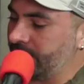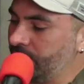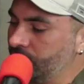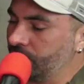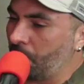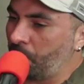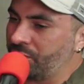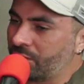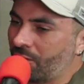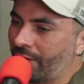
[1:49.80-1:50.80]
que não, não
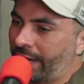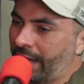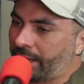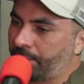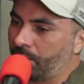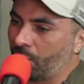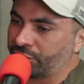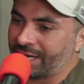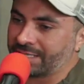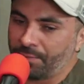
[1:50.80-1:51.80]
podia colocar,
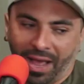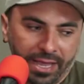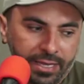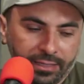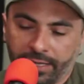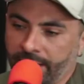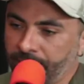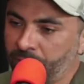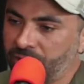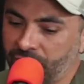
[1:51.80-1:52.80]
mostrar essa barriga,
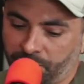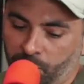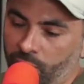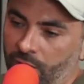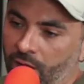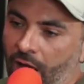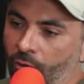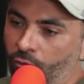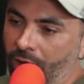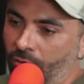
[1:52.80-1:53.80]
né? Tipo,
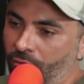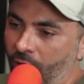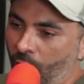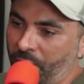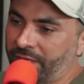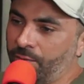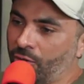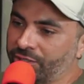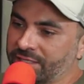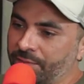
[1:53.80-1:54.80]
Alguma, alguma roupa que
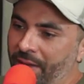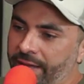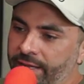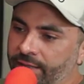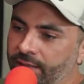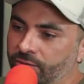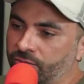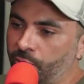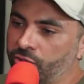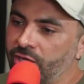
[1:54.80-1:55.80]
mostrasse a barriga, Isso. não,
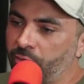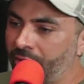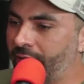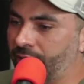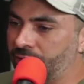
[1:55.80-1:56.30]
não podia, porque.